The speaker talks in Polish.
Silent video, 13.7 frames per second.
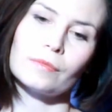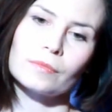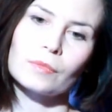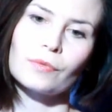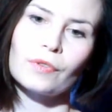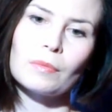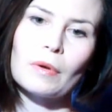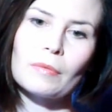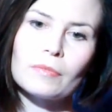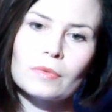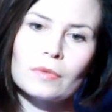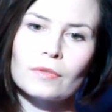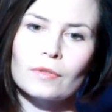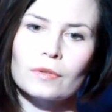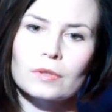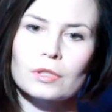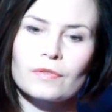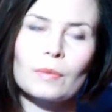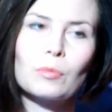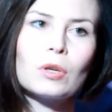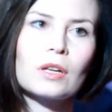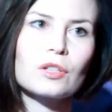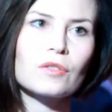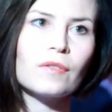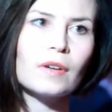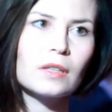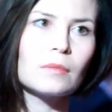No trzeba mieć
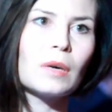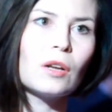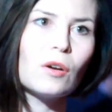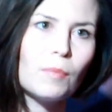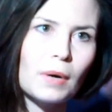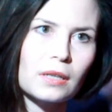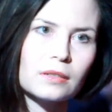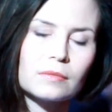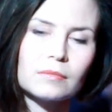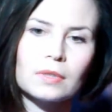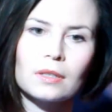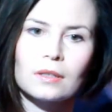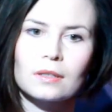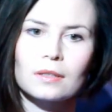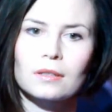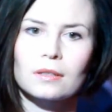tego rodzaju wrażliwość,